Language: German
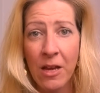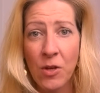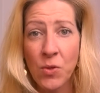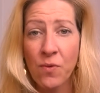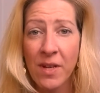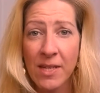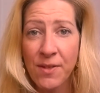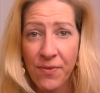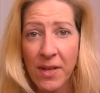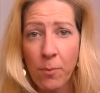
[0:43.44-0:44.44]
So wird
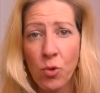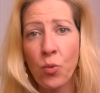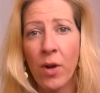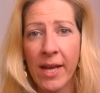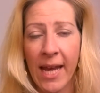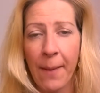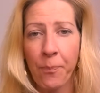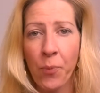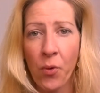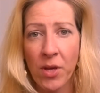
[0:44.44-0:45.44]
es vier Module
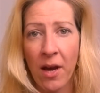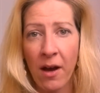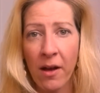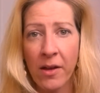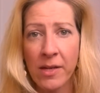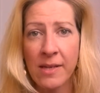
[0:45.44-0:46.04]
geben pro Jahr,